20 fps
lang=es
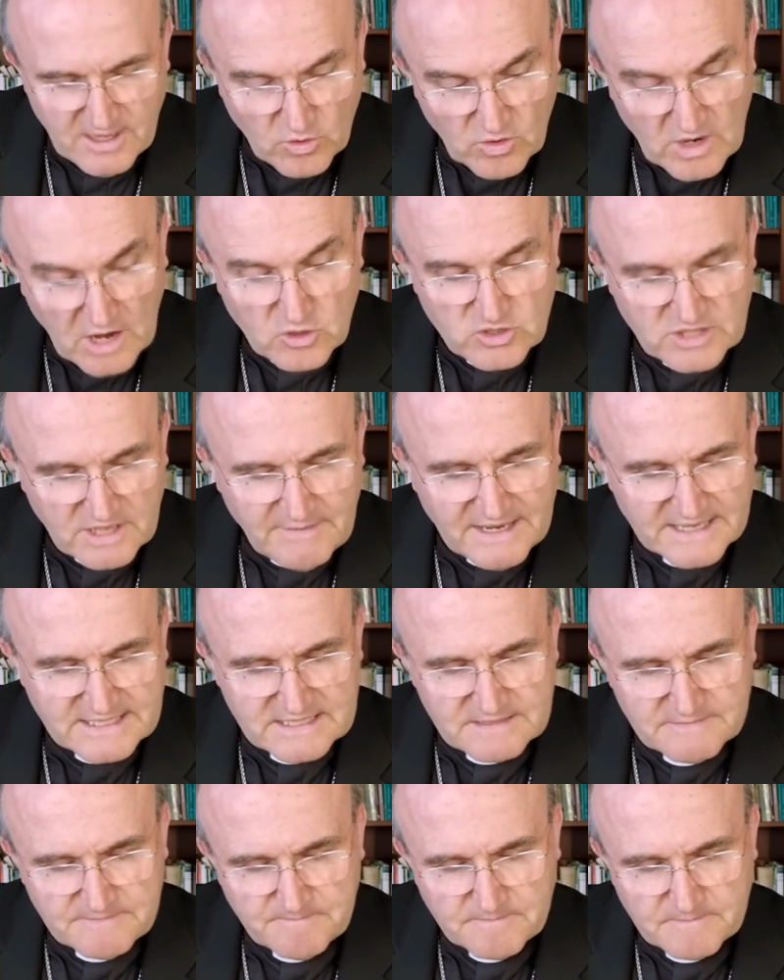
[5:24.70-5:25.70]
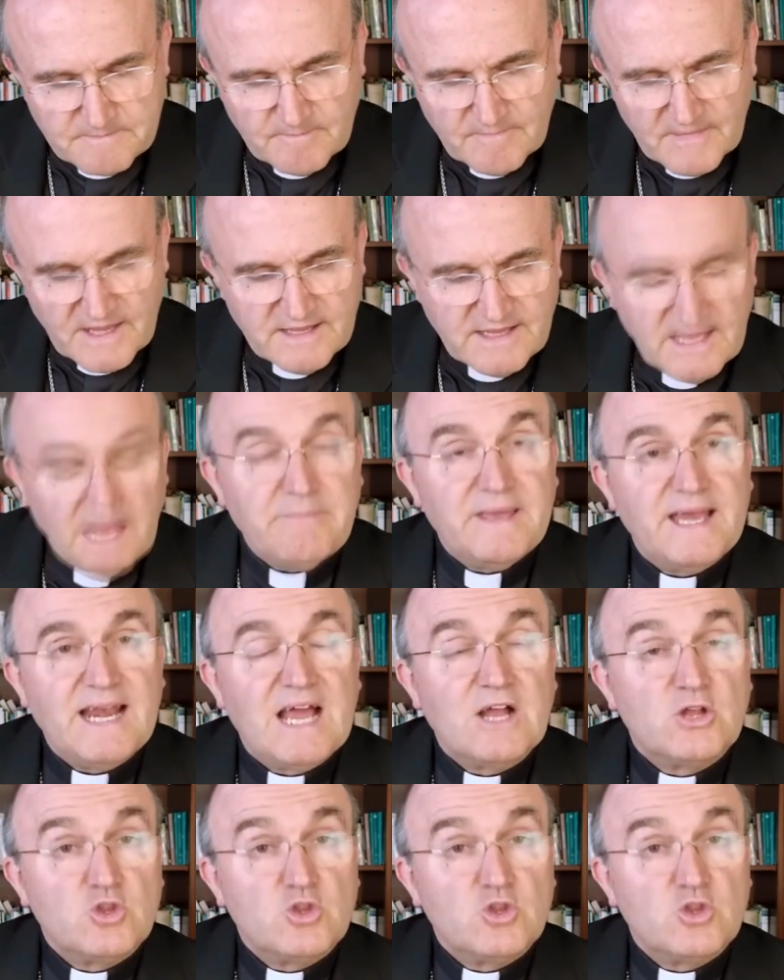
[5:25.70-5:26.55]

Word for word: Y una cosa más, también